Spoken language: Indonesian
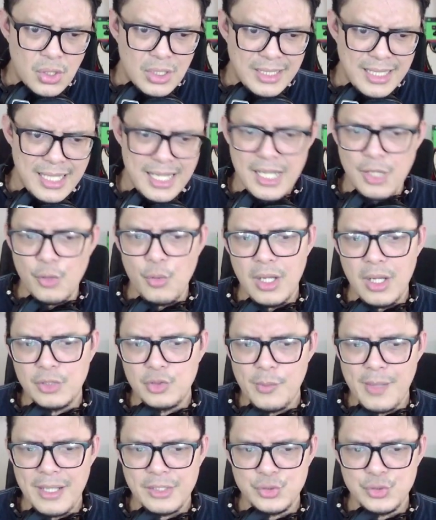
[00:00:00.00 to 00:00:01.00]
Nah, gue gak
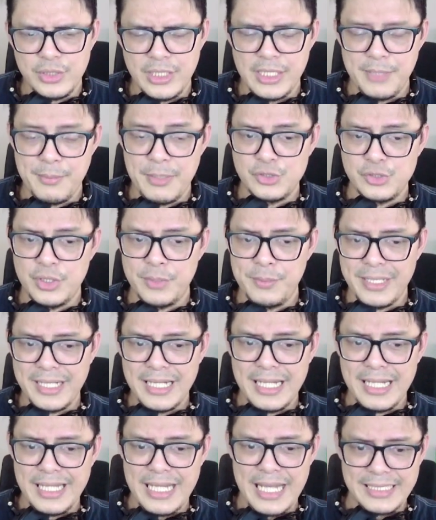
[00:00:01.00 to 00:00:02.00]
tau maksudnya ini. Maksudnya mereka
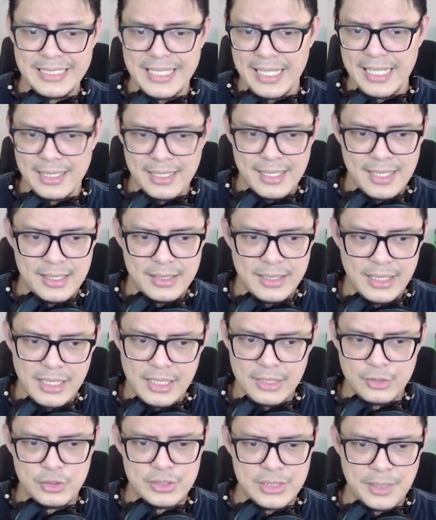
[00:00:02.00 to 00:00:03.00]
lagi latihan kah? Ini
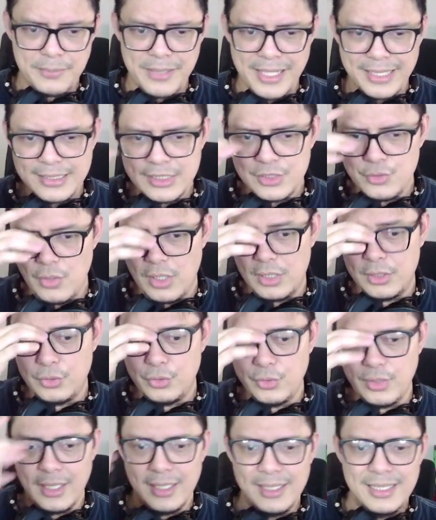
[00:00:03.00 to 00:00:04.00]
ada tulisan praktis, gue gak tau
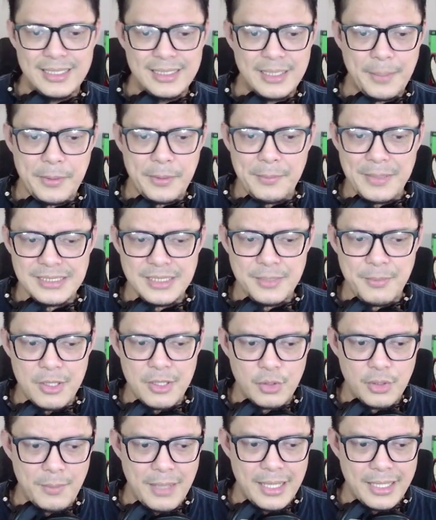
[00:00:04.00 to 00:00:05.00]
juga. Tapi yang pasti
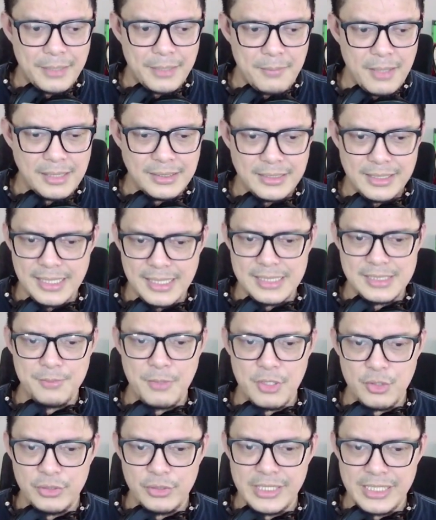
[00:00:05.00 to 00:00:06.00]
baru kemarin banget nih guys,
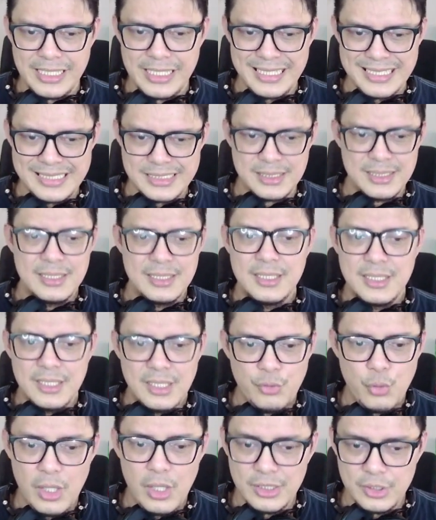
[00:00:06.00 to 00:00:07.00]
baru dirilis.
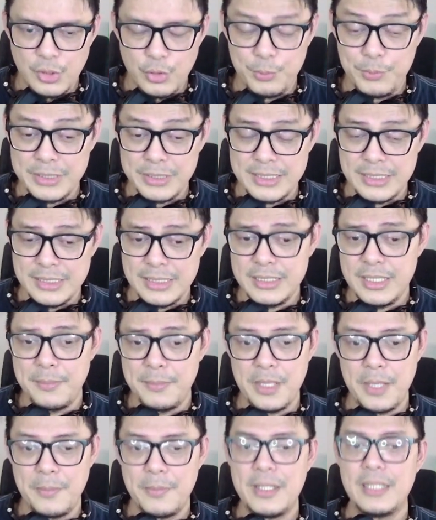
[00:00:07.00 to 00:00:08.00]
Gue gak tau persisnya jam
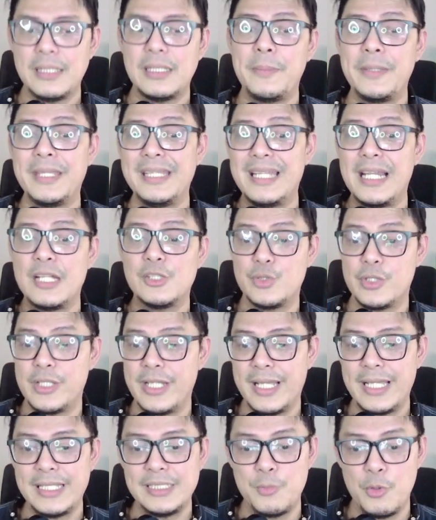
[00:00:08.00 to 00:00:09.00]
berapa, tapi kita langsung
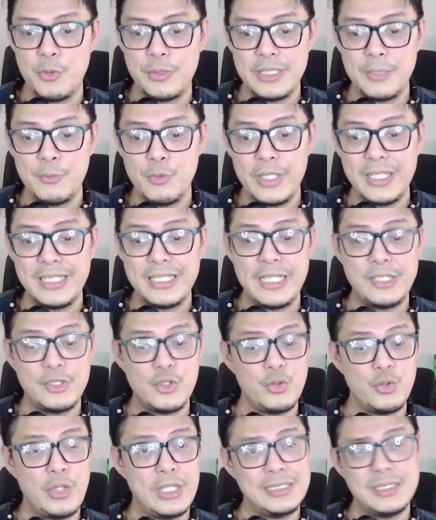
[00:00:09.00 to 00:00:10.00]
react guys. Sebelum kita mulai, kita intro dulu guys.